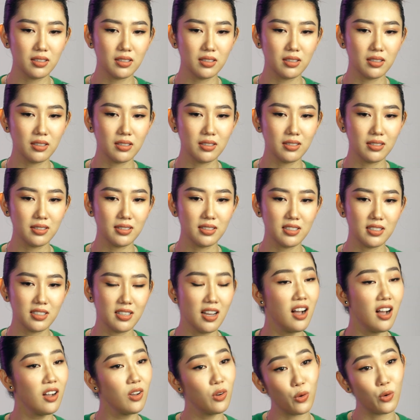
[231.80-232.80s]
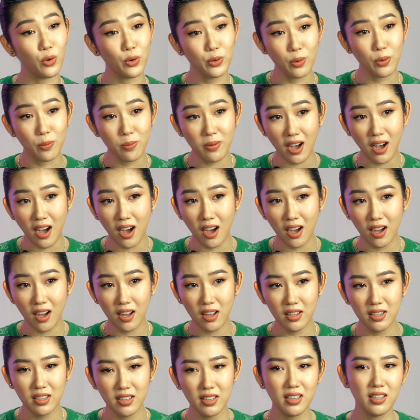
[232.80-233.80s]
à, sự hất hủi cũng có
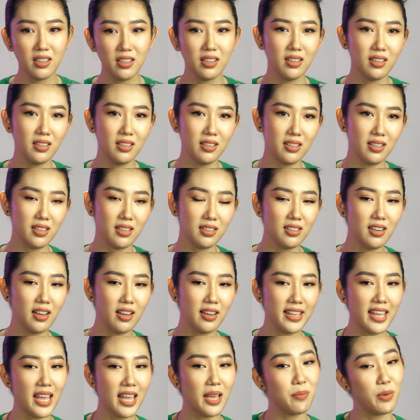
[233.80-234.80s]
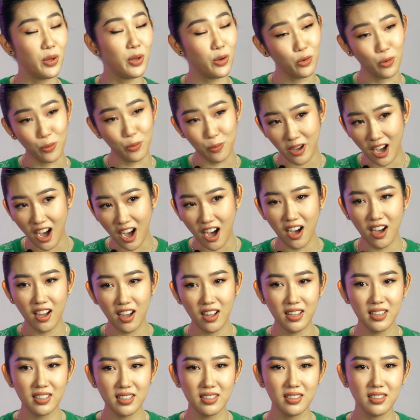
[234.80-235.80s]
những lời dè biểu cũng
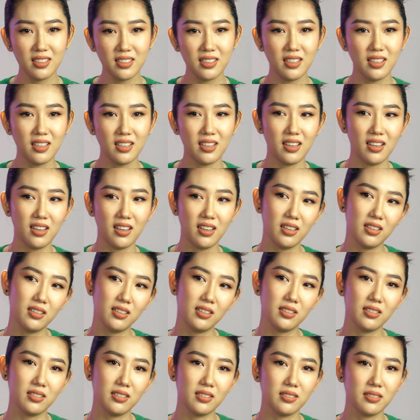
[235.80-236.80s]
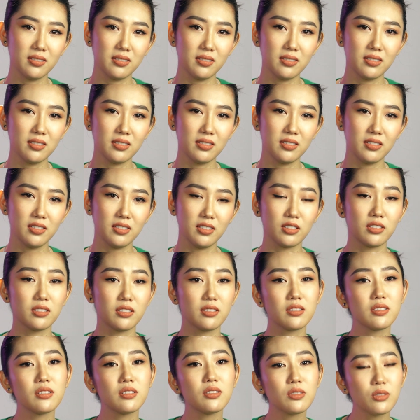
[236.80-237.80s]
có à, được
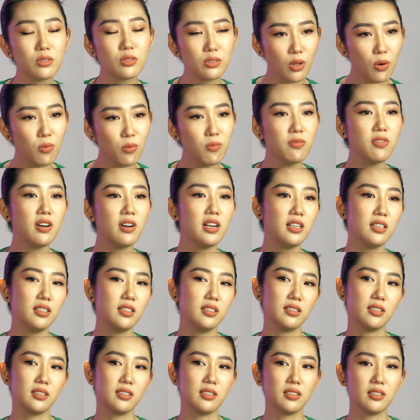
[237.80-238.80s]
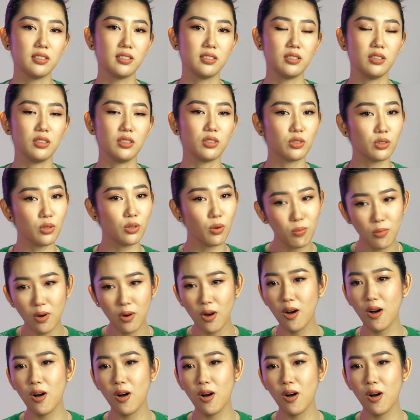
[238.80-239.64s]
tôn vinh được tung